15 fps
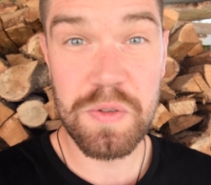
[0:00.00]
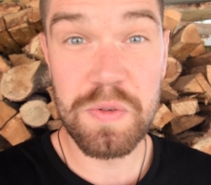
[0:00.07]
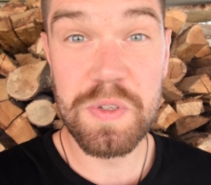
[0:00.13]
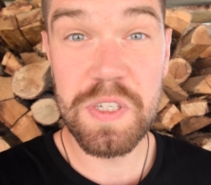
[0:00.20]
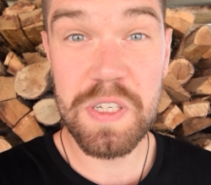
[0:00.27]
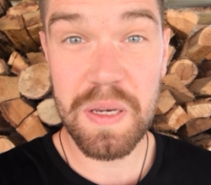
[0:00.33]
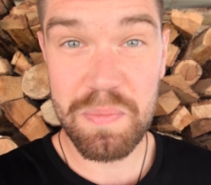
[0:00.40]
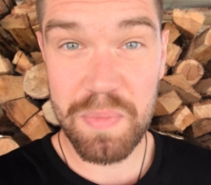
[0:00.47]
tu
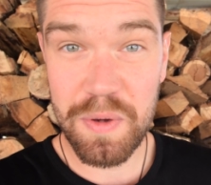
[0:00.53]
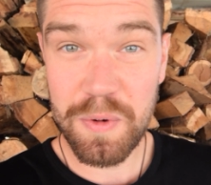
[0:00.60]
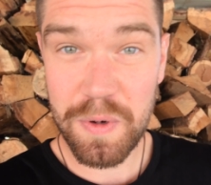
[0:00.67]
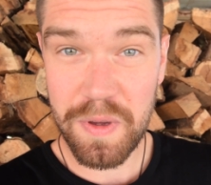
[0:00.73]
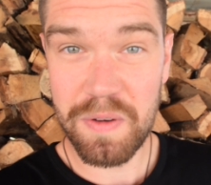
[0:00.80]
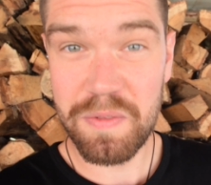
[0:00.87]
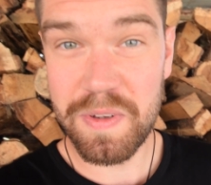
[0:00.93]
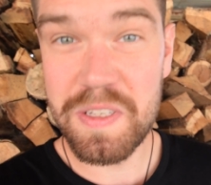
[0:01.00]
dzisiaj
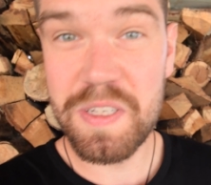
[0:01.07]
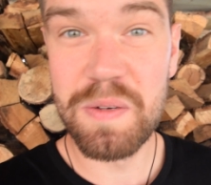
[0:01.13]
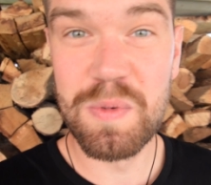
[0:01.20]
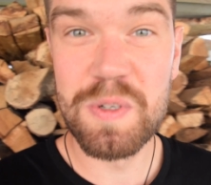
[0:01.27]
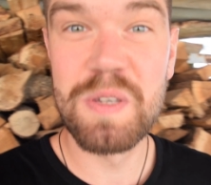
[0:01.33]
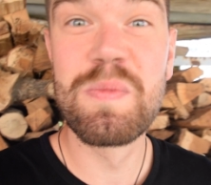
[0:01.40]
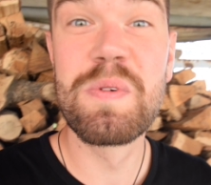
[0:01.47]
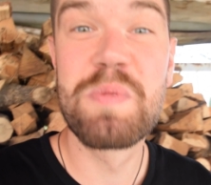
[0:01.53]
piłują, więc się
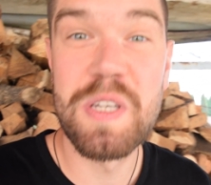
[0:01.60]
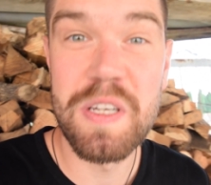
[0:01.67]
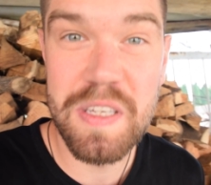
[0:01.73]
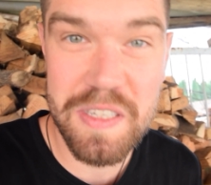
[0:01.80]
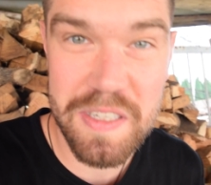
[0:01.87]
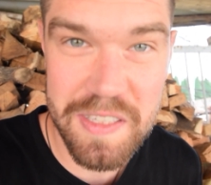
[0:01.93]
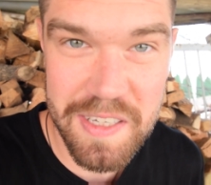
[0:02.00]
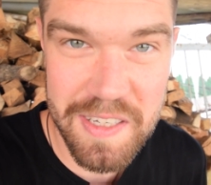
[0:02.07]
musimy
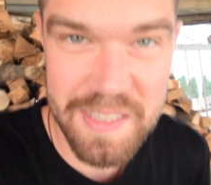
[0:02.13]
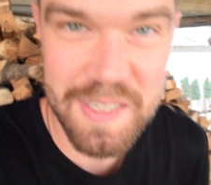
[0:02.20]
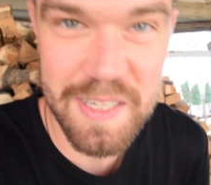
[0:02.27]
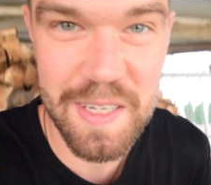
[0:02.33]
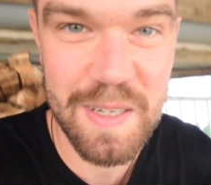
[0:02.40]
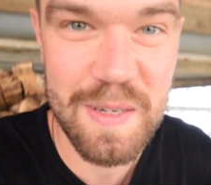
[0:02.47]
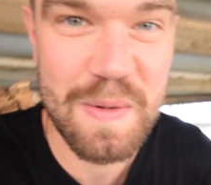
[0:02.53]
przenieść gdzie indziej.